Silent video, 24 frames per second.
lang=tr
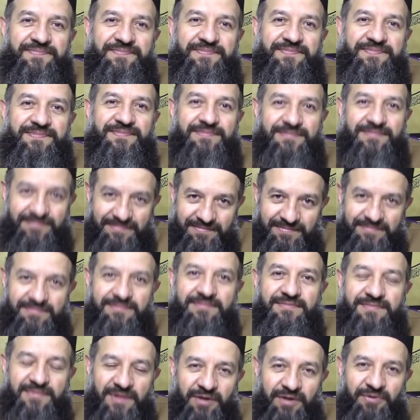olarak çok uzak
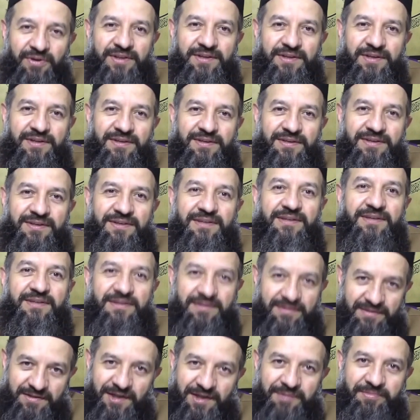ama evet. anında
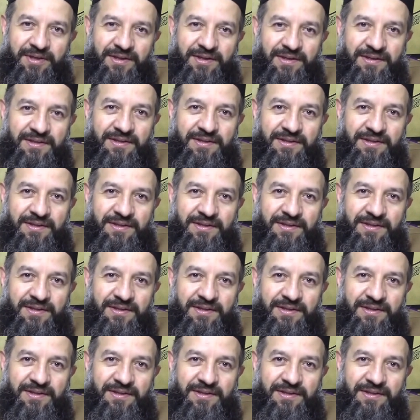görüşebiliyoruz. Tabii.